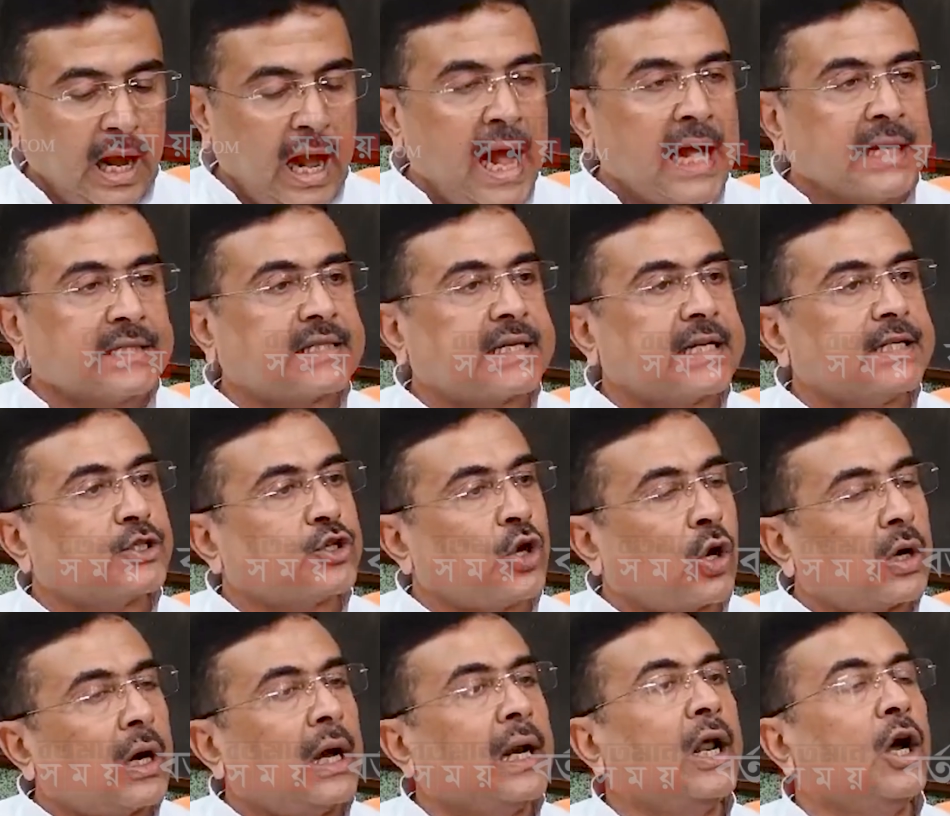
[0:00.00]
আজকে
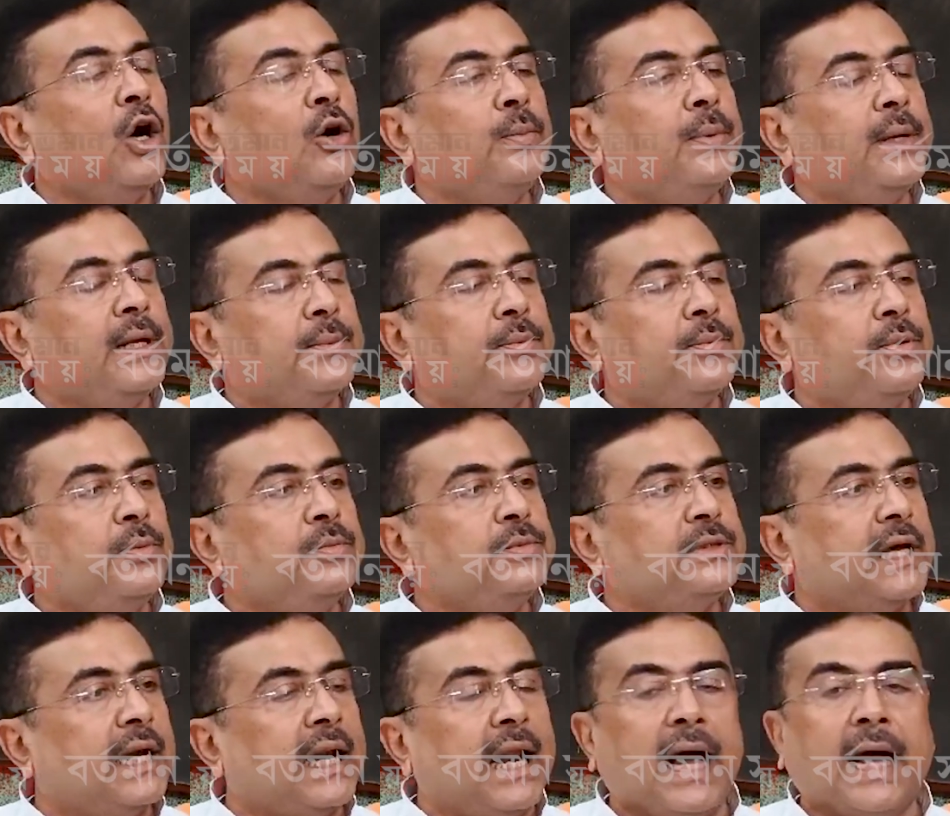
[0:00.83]
সকালেও বীরভূম
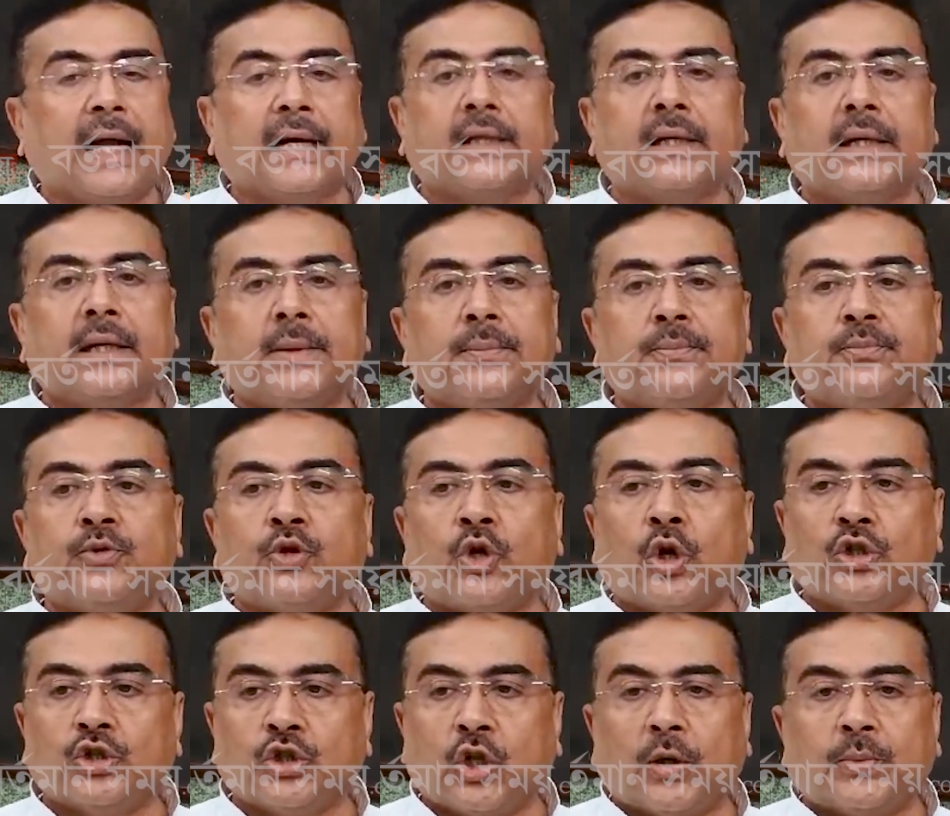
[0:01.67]
জেলার
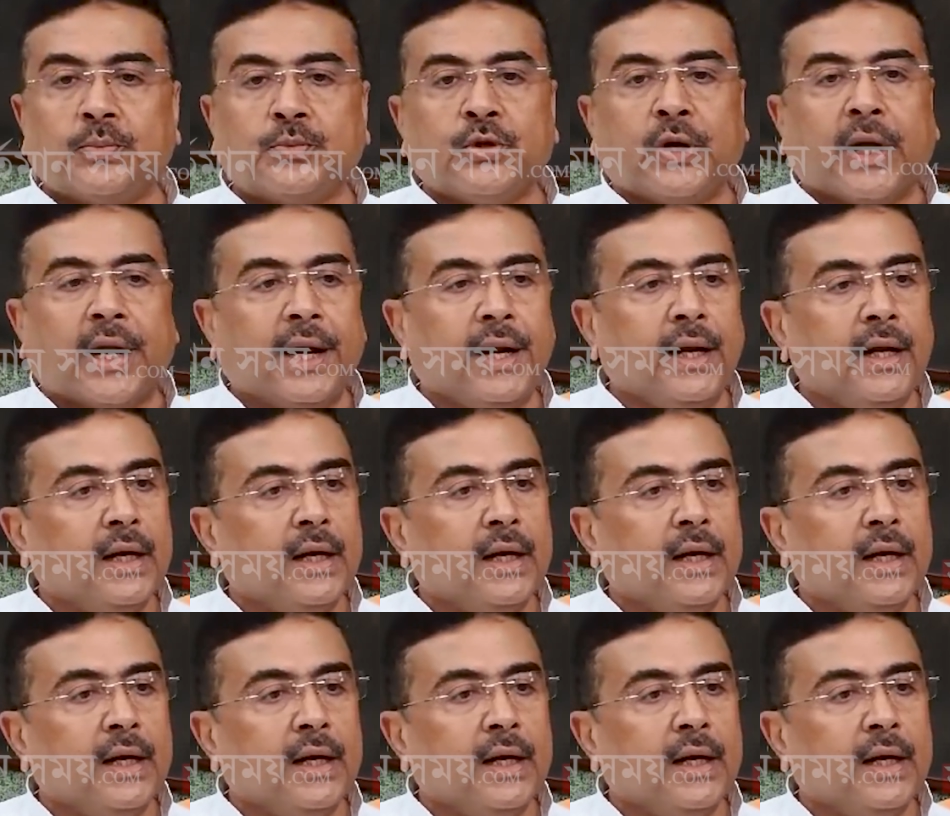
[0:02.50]
পুরন্দরপুরে